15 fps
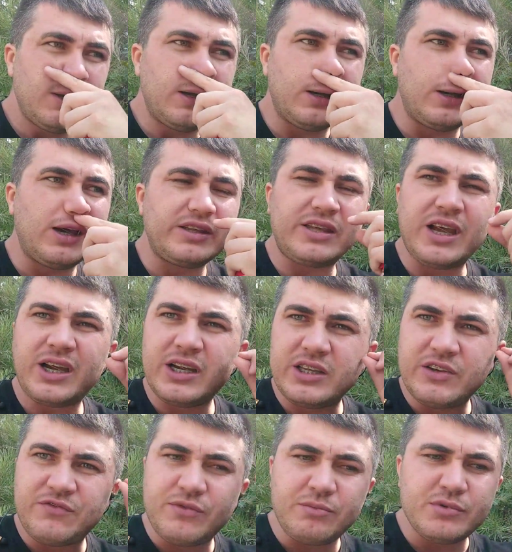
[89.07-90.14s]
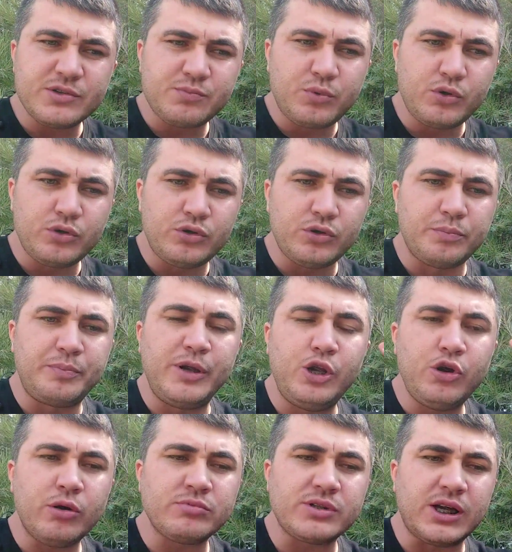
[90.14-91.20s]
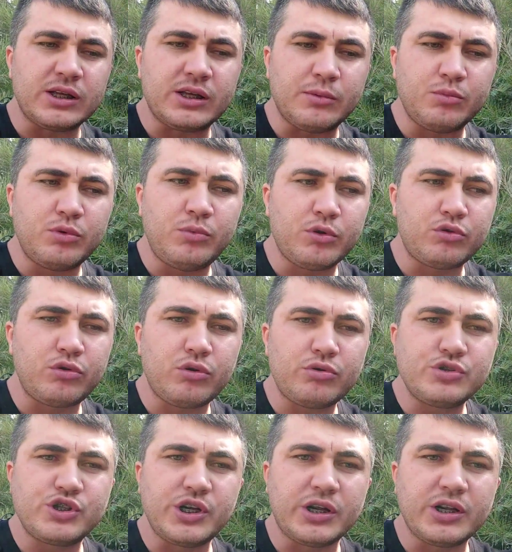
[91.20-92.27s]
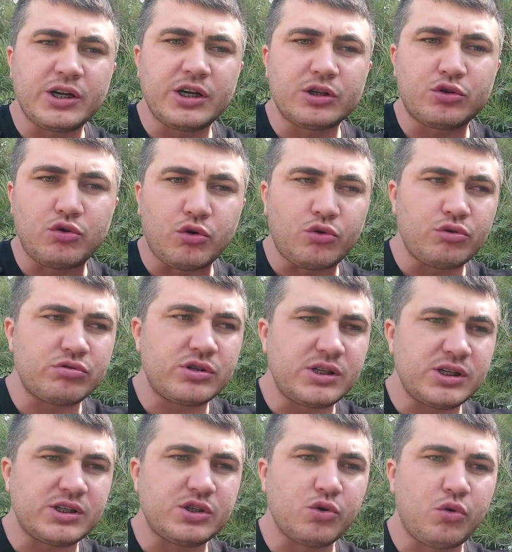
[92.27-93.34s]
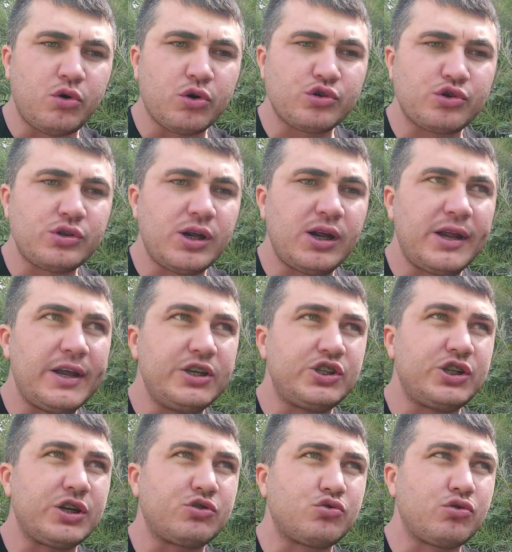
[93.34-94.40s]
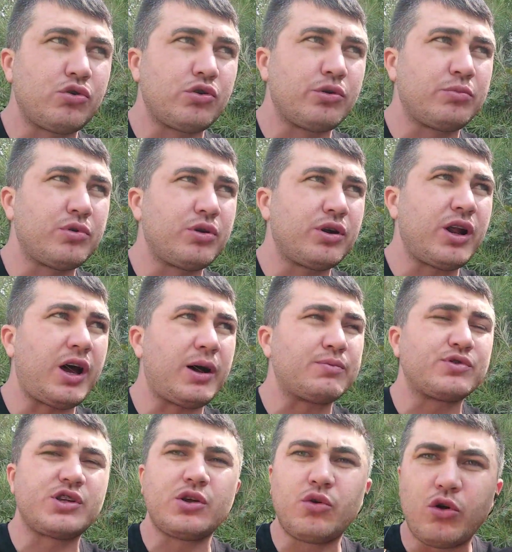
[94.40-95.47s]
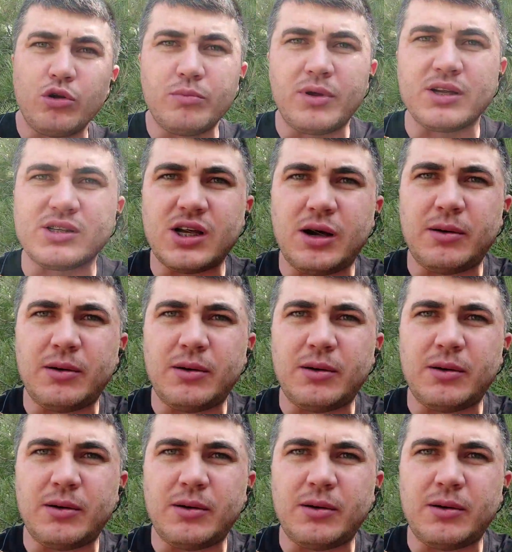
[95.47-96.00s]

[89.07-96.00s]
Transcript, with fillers: Ee, tek hedefimiz buydu. Biliyorum zaten bu motorun canı 49 cc orijinal enjeksiyonlu. Buna ne yapsan olmaz.